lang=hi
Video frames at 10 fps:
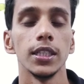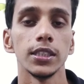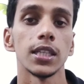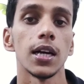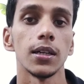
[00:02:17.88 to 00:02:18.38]

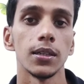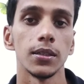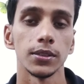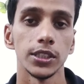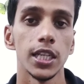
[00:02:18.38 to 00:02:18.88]
हिंसा
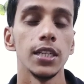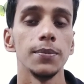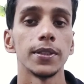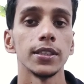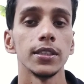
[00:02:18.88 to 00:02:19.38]

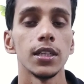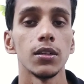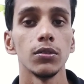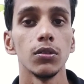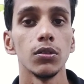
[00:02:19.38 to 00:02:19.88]
झेलनी पड़ती थी
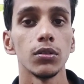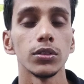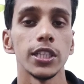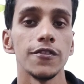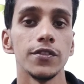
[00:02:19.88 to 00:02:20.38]
और उन
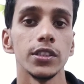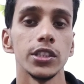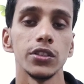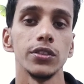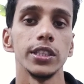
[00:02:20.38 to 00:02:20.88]
लोग सेफ्टी
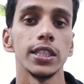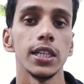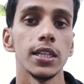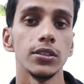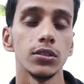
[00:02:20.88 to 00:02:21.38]
सिक्योरिटी
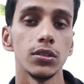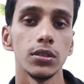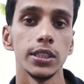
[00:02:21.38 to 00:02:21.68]
के लिए जो